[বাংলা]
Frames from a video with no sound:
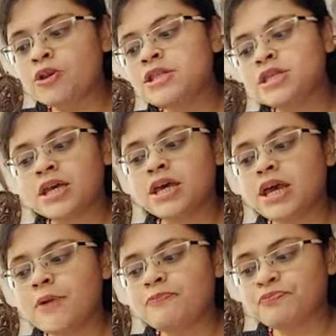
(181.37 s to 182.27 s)
হচ্ছে
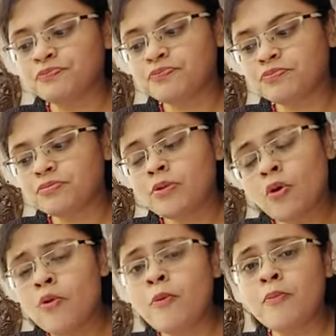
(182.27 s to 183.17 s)

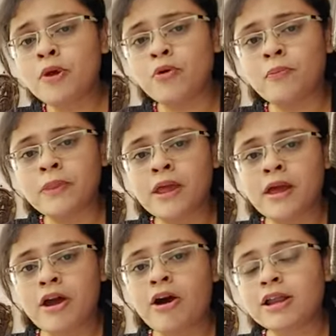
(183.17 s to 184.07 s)
উপমেয়
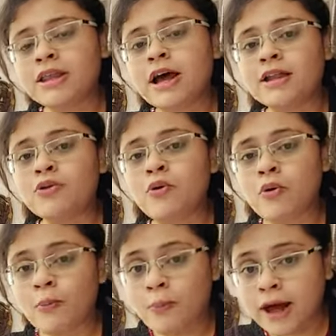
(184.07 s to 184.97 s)
অর্থাৎ
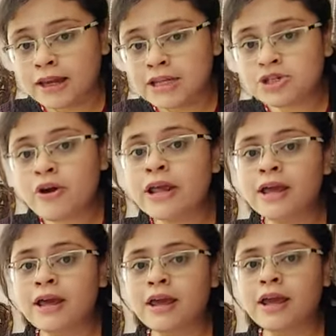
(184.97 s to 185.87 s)

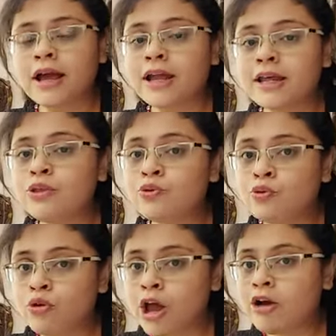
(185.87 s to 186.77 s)
বালিচরকে এখানে
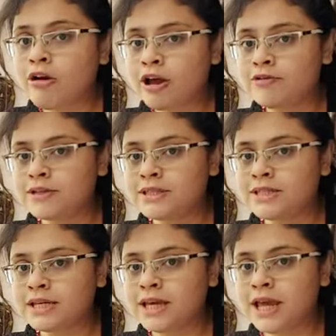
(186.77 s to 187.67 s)
তুলনা করা
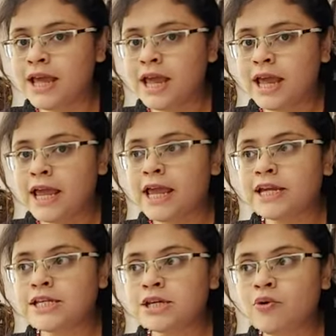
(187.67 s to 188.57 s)
হচ্ছে
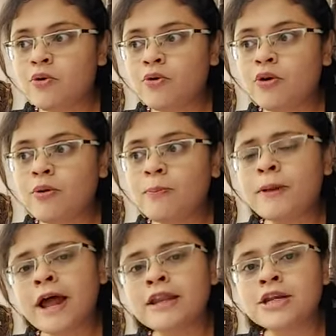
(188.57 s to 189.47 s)
একটি কোনো
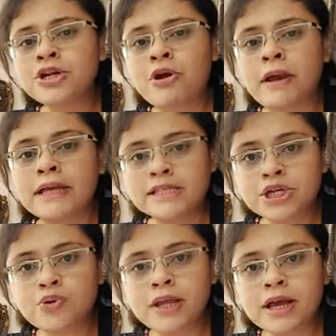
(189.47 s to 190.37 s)
প্রাণীর সঙ্গে যে
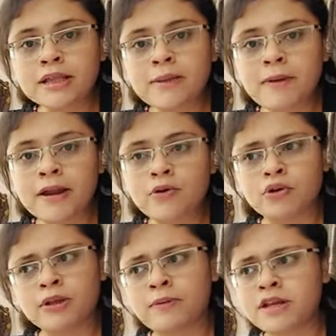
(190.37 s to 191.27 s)
শুয়ে থাকতে পারে
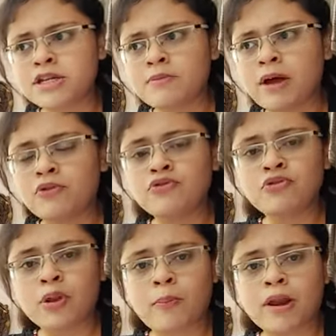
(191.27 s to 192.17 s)
হতে পারে সে মানুষ
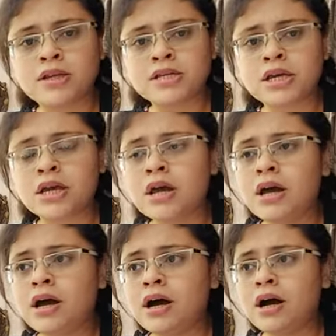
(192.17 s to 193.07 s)
হতে পারে সে
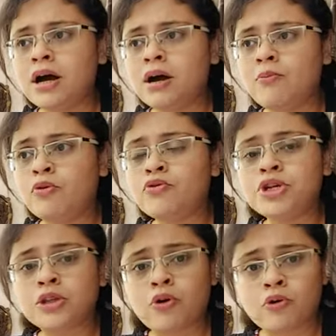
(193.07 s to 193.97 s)

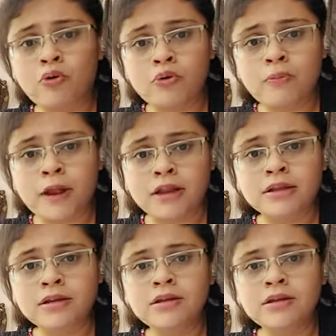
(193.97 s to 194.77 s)
মনুষ্যতর কোনো প্রাণী